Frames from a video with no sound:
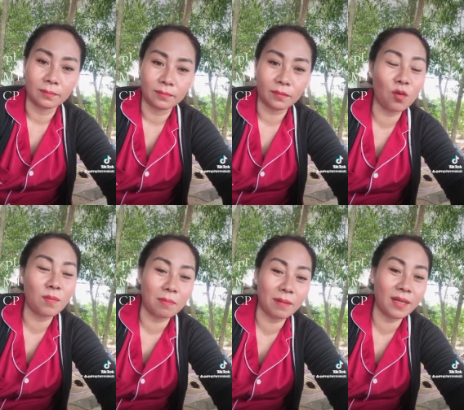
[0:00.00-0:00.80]
tôi
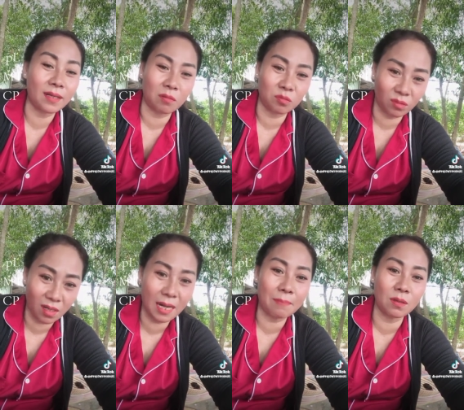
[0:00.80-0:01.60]
mà không lấy được ông tôi
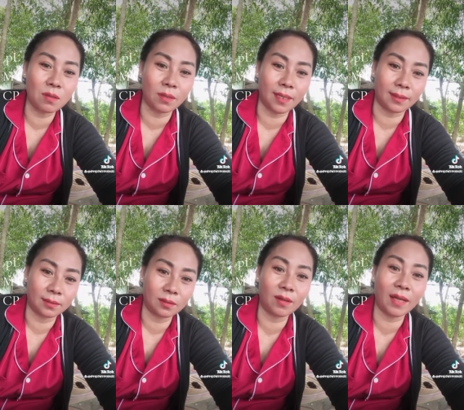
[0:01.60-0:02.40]
tức lắm luôn á
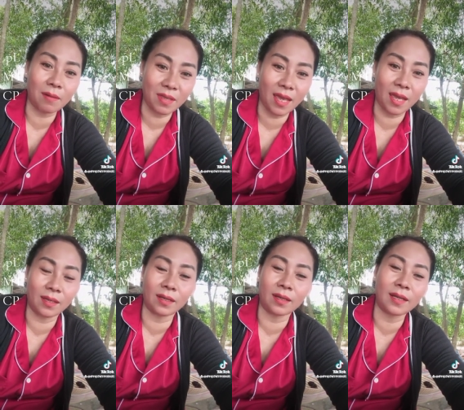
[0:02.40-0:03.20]
tôi lấy ông
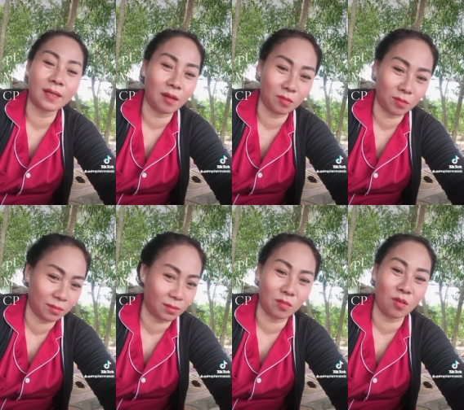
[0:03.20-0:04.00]
về rồi
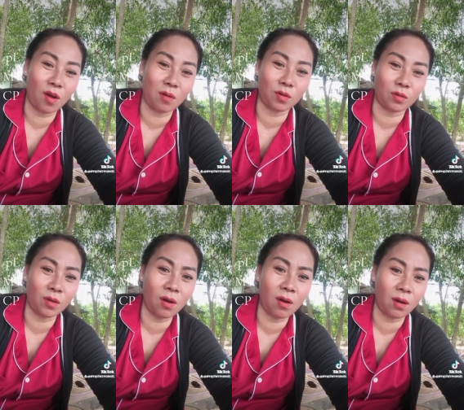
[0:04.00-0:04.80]
tôi lo ông chọn
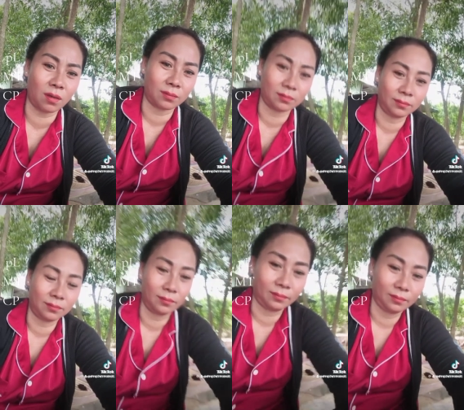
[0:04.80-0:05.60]
do
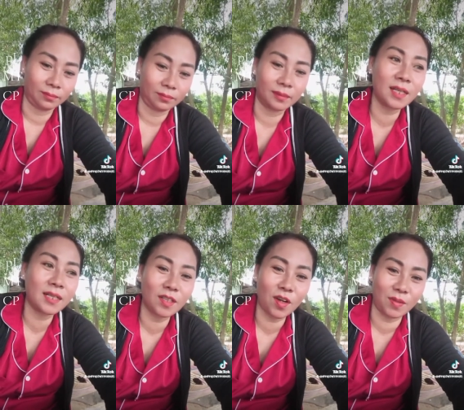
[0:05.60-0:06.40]
nhớ
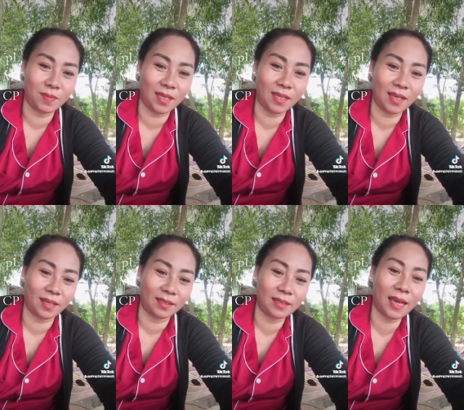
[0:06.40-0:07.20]
kết nối giùm chị
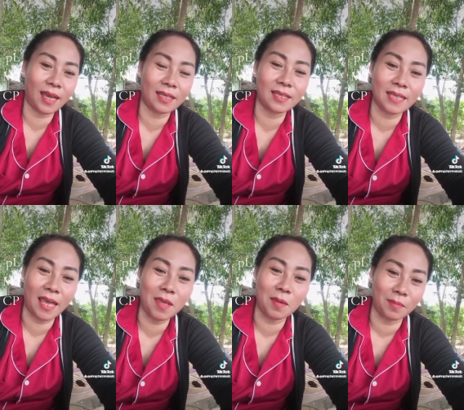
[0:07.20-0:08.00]
nha ai chia
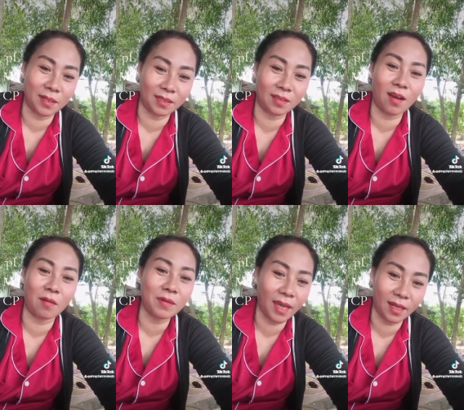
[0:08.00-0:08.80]
sẻ giùm mình cho
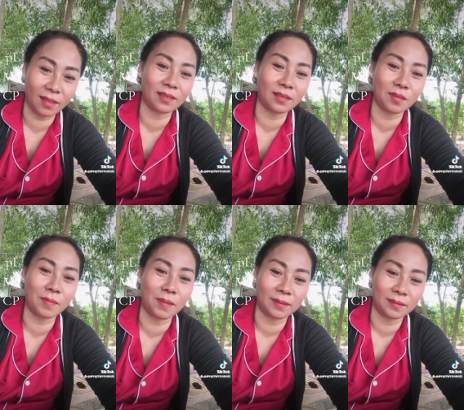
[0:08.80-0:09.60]
ông nghe được tin của mình